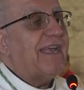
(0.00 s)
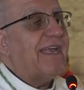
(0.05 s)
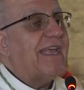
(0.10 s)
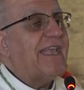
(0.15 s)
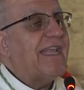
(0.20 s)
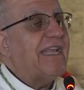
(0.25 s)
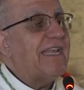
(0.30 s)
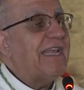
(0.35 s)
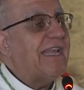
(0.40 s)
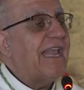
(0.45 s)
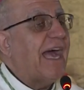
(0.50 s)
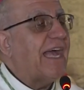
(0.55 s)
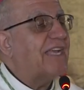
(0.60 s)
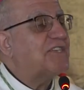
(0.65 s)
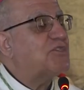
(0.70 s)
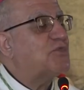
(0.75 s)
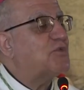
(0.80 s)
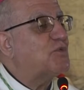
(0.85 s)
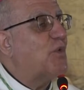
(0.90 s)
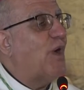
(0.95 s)

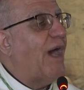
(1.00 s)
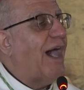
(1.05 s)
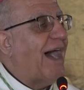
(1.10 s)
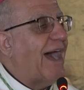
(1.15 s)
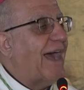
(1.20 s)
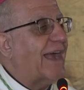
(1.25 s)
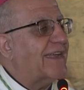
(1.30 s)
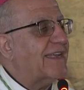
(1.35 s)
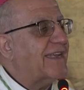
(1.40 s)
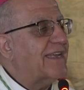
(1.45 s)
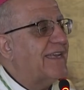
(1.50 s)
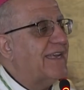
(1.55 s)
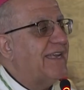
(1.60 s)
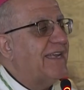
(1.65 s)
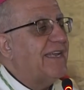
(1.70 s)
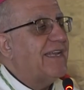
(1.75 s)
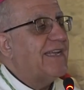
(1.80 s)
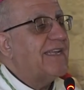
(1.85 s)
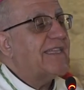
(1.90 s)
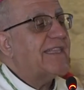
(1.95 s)
الاشواك
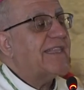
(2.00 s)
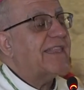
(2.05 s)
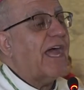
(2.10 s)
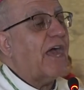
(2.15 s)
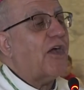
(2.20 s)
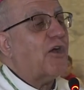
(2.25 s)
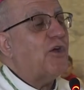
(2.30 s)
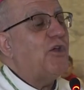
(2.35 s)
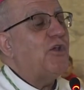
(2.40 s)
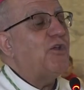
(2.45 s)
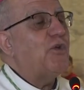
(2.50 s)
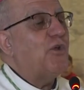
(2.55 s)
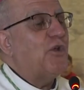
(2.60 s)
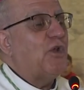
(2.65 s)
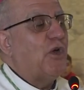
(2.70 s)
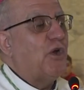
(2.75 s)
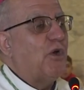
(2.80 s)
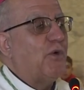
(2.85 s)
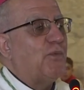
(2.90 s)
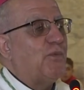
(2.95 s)
ثقلوا
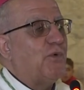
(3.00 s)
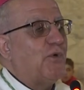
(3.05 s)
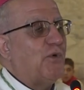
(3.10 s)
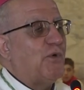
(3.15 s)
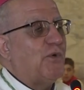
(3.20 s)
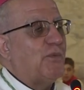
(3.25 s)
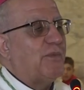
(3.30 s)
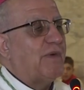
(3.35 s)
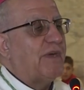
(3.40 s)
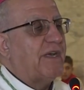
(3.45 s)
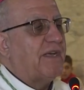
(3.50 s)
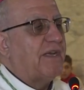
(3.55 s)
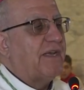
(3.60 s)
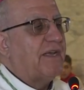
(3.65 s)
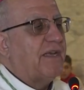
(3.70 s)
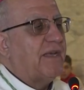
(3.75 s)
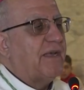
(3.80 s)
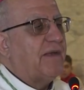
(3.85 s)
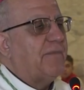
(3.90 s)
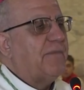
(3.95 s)
الهموم
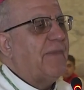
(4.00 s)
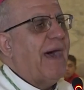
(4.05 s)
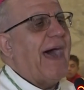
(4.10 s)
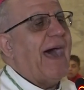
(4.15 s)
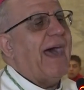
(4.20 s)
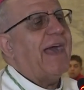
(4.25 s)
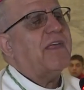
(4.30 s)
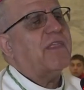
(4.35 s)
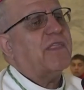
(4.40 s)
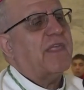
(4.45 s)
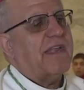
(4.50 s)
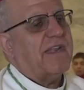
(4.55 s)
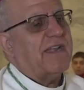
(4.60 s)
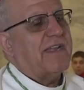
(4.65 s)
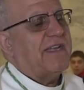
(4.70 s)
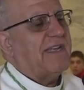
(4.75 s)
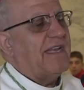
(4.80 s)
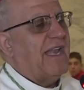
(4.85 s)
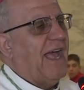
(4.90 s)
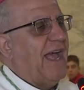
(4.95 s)
ما اكثر
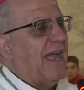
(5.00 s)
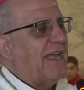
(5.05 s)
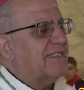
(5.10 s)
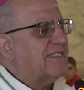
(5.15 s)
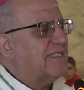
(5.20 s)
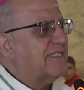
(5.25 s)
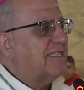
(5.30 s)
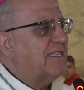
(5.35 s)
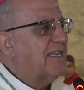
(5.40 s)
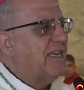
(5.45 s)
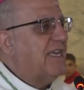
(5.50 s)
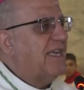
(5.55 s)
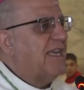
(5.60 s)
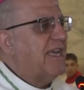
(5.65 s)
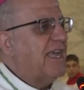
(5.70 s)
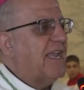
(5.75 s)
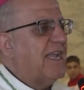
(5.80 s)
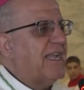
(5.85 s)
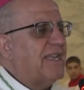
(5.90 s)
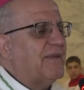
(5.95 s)
الناس
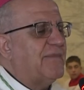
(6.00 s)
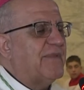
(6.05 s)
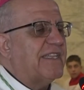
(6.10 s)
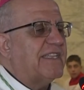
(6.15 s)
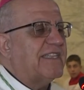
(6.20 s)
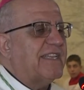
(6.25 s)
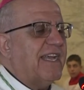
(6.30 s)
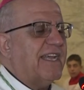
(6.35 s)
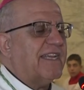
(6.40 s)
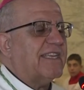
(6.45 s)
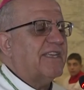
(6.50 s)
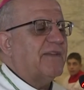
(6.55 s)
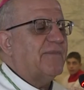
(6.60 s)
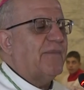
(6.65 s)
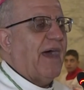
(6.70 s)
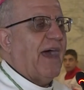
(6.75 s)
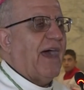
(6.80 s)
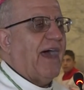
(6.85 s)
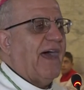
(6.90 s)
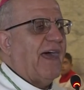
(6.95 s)
اللي من تحكي
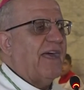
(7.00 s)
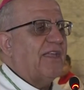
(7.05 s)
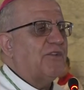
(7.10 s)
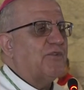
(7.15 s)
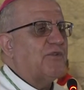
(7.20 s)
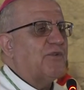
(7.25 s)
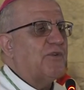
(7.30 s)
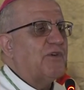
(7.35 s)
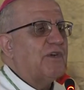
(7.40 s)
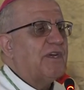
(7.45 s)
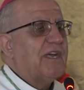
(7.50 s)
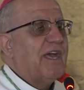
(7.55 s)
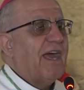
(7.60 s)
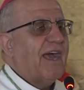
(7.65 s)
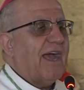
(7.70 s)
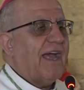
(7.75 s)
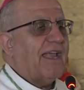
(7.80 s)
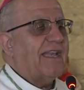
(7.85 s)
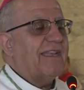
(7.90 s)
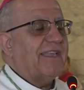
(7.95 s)
معانو
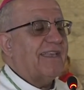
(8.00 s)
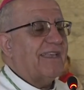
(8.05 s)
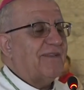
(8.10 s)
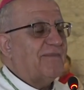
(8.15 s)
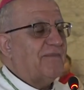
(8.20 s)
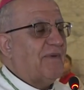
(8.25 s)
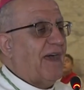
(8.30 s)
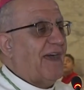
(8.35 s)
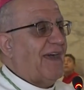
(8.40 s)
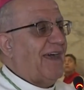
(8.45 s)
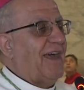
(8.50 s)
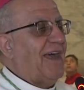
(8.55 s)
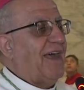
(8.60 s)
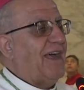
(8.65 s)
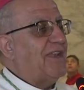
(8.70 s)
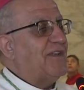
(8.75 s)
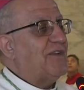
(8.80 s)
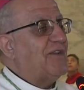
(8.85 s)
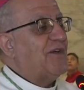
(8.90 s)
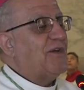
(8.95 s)
على
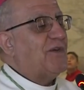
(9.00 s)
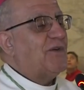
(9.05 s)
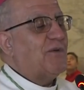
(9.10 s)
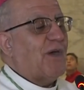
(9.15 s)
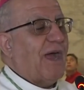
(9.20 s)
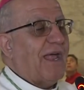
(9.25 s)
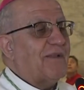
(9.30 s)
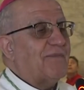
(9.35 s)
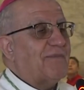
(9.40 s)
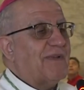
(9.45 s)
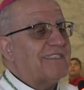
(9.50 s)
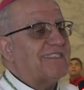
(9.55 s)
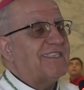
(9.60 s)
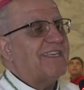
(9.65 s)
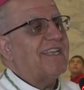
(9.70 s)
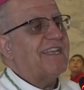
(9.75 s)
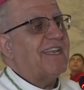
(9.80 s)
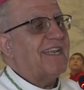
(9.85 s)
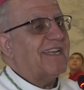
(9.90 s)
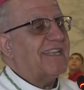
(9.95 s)
الايمان وعلى
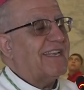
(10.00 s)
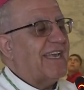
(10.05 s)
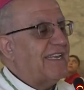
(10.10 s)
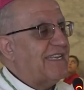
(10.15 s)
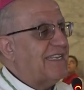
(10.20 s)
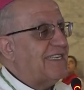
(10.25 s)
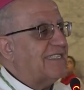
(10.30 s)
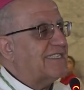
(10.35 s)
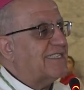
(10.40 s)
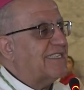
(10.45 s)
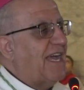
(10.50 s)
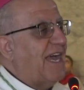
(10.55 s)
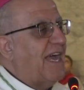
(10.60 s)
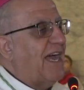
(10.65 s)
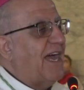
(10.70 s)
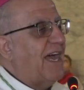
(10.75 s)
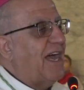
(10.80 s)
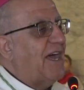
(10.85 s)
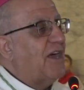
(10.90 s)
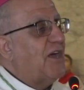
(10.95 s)
المجيء
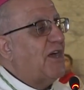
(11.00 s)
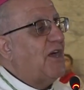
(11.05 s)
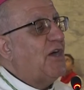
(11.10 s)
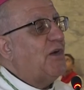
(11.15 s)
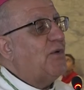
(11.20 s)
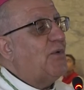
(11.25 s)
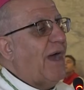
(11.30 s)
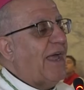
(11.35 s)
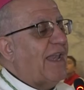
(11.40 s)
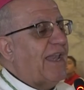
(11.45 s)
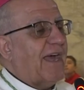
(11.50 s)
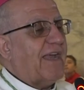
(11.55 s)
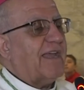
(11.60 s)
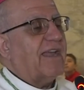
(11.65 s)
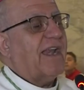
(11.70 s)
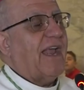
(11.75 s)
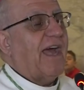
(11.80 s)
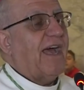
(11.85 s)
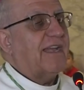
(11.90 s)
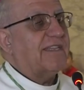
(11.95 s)
للكنيسه وعلى
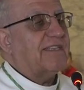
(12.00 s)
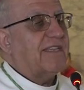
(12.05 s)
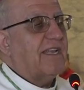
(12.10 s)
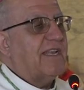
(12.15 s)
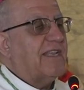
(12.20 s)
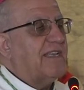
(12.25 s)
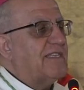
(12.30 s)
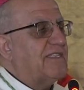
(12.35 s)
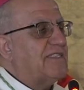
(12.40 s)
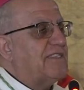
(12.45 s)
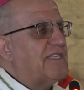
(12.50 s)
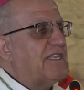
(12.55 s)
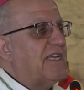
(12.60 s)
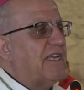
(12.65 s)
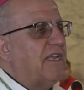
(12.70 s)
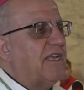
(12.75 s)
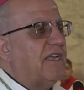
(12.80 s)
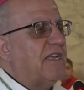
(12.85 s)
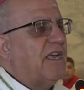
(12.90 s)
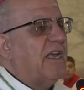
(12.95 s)
قراءه
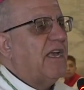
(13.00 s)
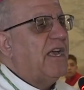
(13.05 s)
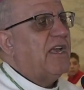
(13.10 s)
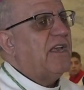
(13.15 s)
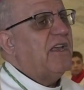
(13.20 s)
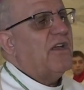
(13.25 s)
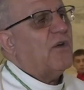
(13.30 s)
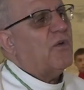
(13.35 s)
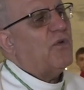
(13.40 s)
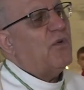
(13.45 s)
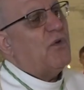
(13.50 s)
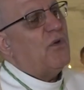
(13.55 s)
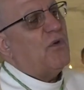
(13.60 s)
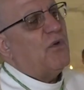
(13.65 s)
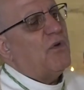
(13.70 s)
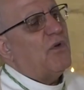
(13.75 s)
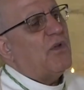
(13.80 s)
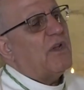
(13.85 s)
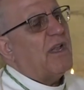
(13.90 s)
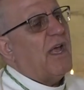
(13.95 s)
الانجيل
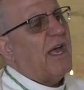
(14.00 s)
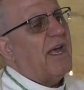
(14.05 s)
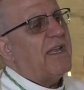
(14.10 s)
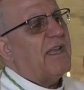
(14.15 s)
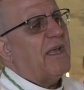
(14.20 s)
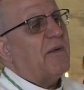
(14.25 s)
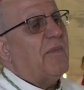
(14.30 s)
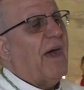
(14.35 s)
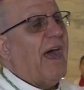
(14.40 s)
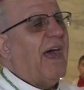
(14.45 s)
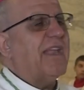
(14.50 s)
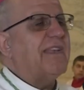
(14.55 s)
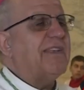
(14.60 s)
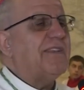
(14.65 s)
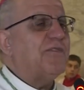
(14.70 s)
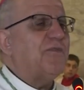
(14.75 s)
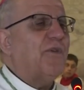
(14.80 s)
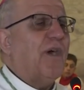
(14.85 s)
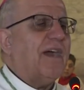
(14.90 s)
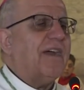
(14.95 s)
يقول انا ما
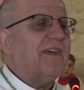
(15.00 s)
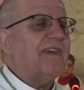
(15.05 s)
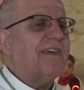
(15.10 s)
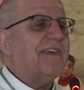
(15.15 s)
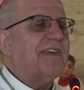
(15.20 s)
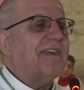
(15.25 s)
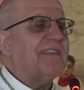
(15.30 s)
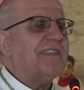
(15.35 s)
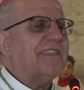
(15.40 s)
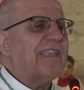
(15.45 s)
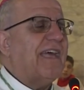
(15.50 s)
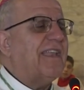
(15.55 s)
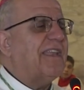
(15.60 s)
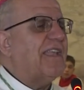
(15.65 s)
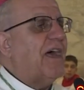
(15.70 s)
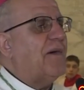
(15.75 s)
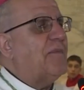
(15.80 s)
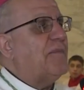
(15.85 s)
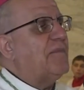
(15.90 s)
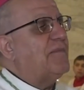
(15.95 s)
عندي وقت
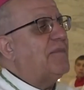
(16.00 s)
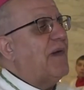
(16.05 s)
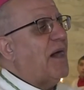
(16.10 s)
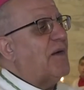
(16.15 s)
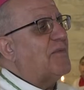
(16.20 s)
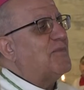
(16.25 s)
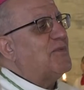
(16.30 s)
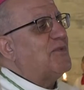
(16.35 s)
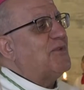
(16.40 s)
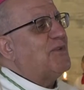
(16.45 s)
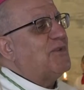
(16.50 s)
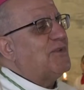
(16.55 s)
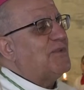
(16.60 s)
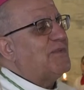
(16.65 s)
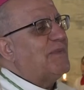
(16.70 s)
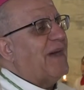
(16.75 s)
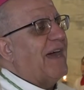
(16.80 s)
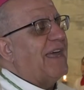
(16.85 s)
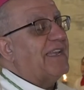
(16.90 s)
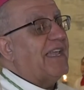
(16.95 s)
انا
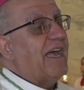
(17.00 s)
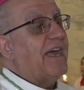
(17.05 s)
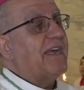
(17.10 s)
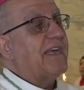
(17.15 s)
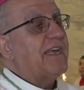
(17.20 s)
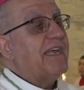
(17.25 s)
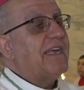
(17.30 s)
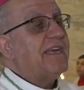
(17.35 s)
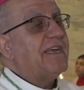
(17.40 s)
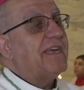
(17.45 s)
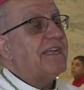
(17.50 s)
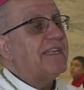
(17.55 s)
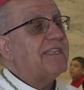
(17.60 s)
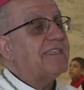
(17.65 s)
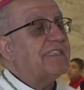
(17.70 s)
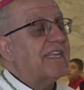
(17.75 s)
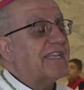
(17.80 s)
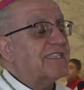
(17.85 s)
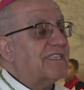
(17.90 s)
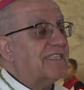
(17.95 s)
مهموم انا
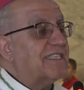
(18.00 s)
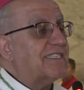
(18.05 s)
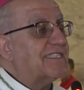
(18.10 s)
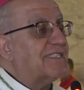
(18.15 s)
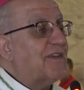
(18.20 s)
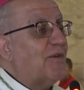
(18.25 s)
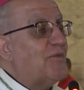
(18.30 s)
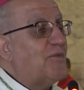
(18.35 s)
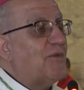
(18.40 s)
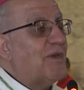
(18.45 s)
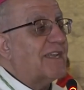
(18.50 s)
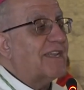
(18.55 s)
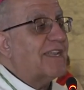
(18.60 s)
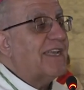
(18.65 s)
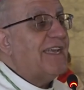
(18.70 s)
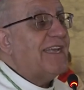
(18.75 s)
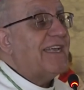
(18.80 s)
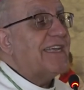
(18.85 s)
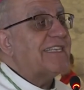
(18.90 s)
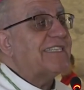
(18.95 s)
انت تتصور
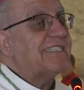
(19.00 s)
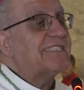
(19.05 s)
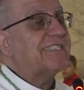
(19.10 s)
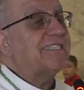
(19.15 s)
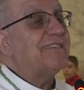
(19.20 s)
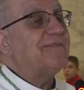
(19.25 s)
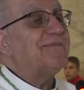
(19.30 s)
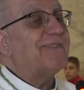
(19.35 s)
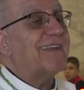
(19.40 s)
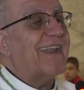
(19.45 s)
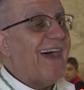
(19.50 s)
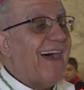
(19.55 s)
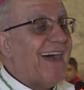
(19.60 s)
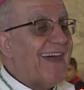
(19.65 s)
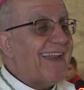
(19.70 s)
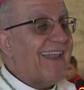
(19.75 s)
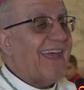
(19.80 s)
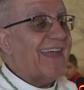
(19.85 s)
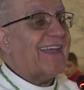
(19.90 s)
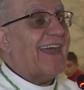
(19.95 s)

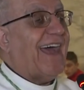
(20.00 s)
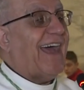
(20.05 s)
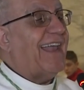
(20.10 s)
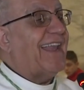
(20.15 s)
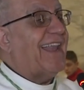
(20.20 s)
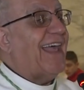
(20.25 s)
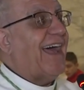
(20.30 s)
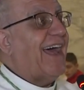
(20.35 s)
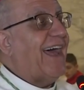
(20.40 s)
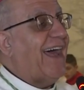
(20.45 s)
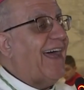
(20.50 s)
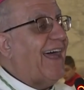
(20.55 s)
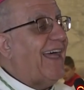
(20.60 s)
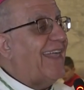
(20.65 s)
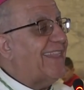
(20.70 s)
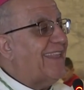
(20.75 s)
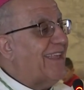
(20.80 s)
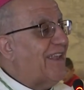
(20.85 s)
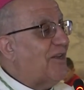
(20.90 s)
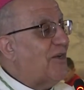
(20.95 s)
استمرارك على
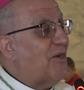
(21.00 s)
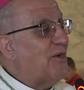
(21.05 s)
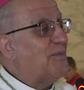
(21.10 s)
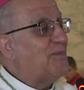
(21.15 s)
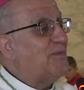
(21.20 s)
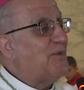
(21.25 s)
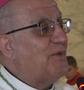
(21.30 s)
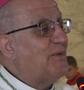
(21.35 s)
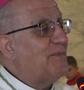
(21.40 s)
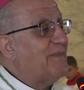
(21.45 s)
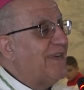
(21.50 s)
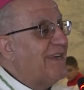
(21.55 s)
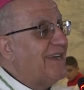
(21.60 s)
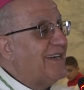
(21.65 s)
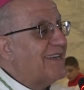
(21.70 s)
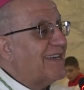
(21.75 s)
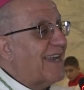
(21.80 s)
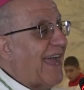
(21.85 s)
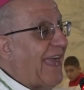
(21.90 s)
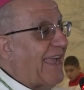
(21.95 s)
هذه الهموم
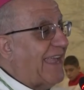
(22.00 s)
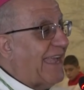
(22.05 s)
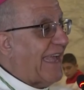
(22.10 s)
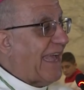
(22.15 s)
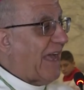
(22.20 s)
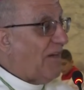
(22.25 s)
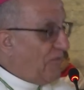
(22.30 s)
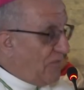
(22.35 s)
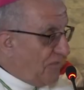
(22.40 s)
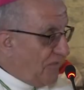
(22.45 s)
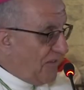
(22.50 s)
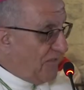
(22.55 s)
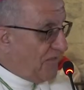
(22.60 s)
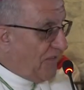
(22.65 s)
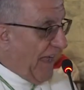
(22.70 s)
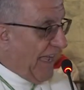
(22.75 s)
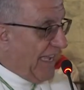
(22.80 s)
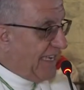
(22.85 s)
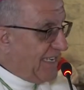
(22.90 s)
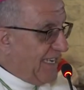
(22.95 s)
راح
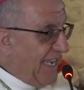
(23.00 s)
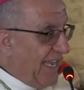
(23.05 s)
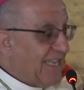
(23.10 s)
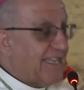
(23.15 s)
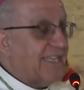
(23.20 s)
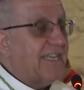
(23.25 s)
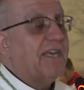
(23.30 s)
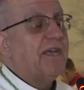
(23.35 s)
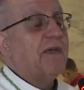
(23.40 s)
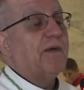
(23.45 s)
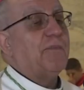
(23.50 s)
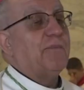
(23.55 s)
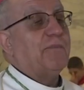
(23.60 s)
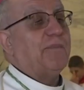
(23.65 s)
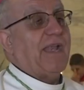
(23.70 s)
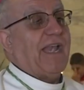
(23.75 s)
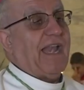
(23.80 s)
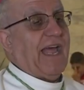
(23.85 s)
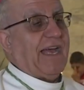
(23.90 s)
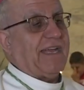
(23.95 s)
يخفف عنك
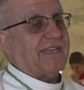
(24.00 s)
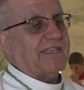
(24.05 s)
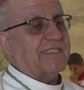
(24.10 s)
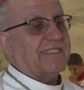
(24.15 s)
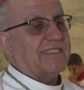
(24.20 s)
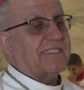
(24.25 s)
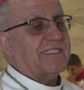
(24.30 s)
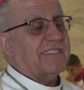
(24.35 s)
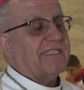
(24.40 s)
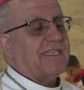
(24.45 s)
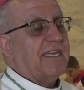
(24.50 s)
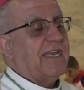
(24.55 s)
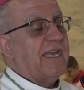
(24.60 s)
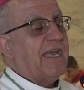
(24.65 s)
بالعكس